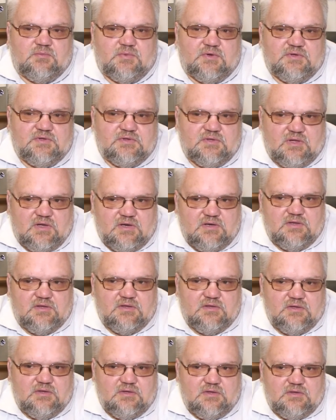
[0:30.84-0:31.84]
признали
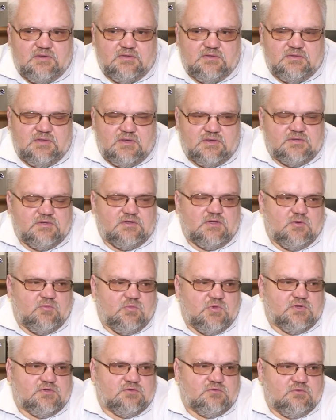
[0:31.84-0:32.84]
э, даже на
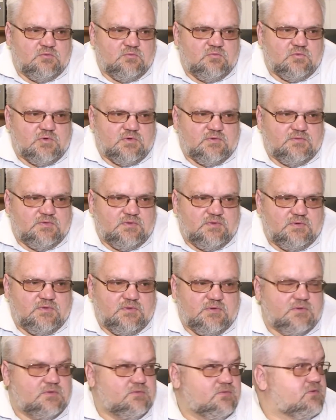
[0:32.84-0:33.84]
областном уровне,
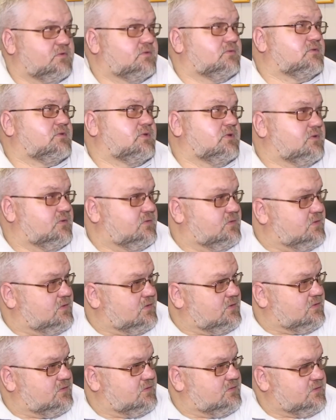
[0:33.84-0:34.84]
то есть вот эти
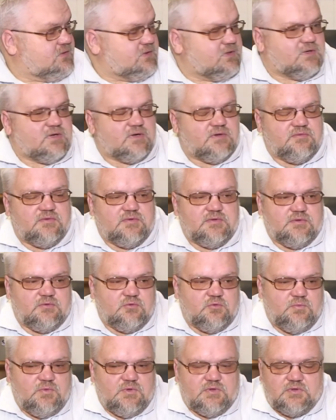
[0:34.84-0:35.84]
все фотографии,
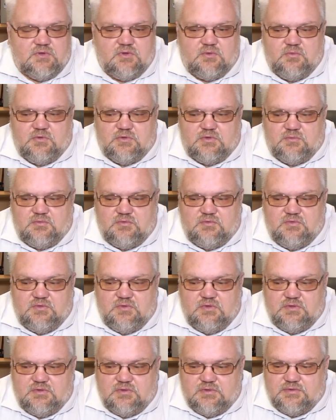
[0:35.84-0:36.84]
документы об этом
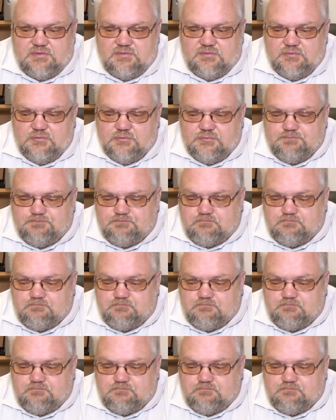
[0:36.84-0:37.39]
свидетельствуют